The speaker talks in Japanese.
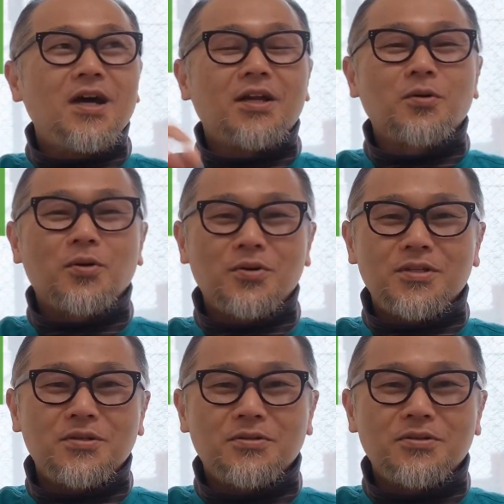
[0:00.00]
あのこの
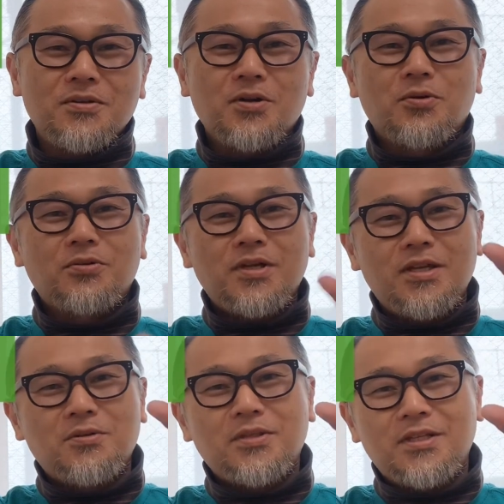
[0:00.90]
日本語はこの
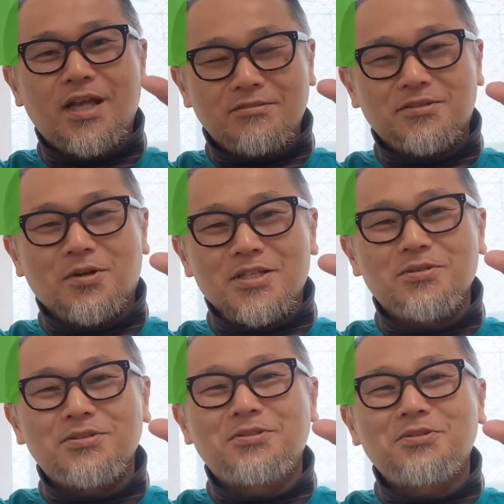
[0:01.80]
英語になるとか
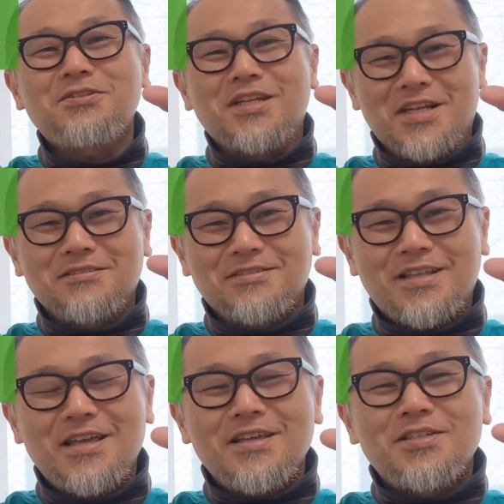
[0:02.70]
そういうことじゃなくっ
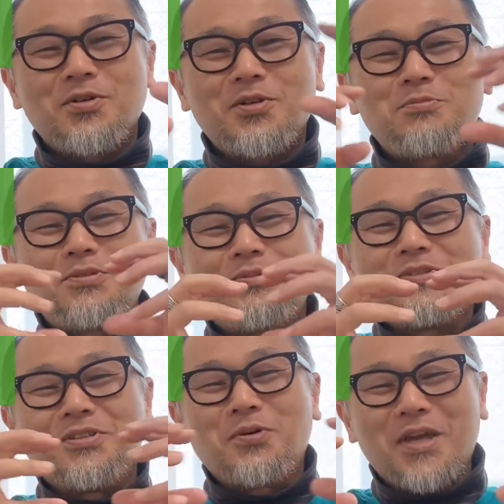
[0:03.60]
てその部
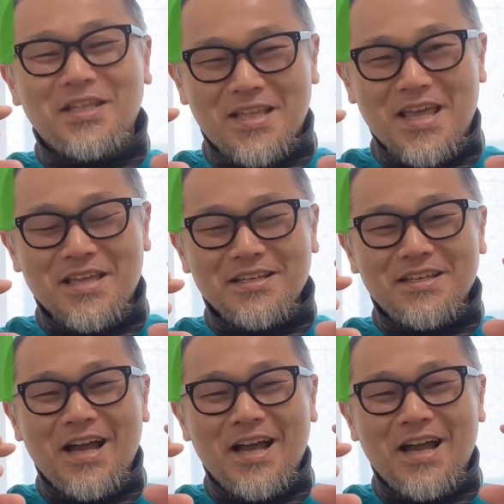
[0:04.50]
分どけて